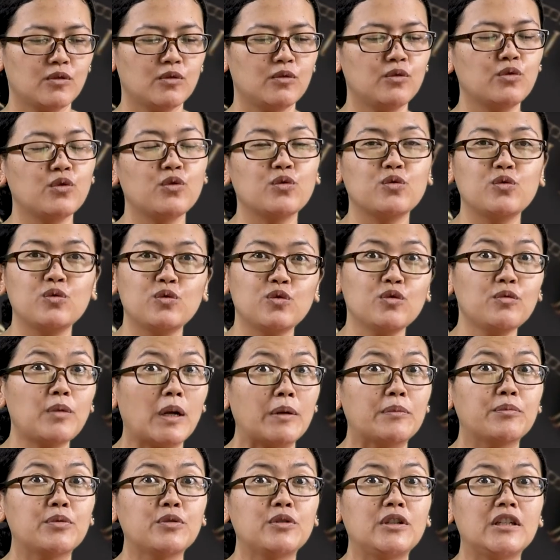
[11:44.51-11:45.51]
Guru-guru
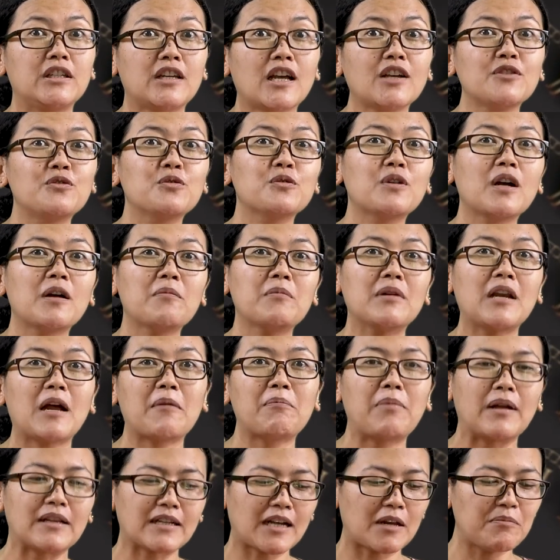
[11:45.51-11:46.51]
dan Budina juga
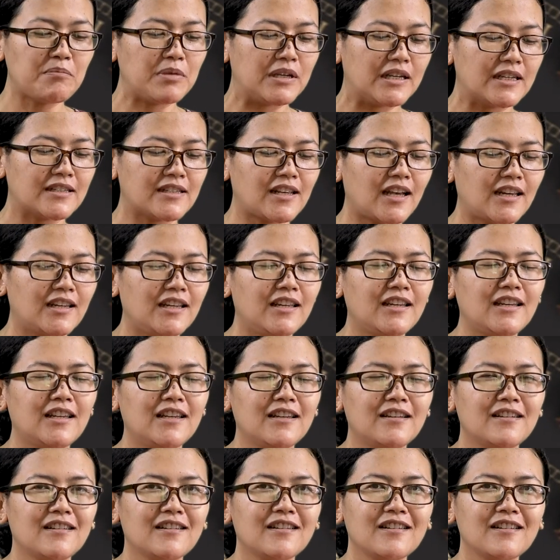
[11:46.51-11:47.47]
mendapatkan bingkisan ini.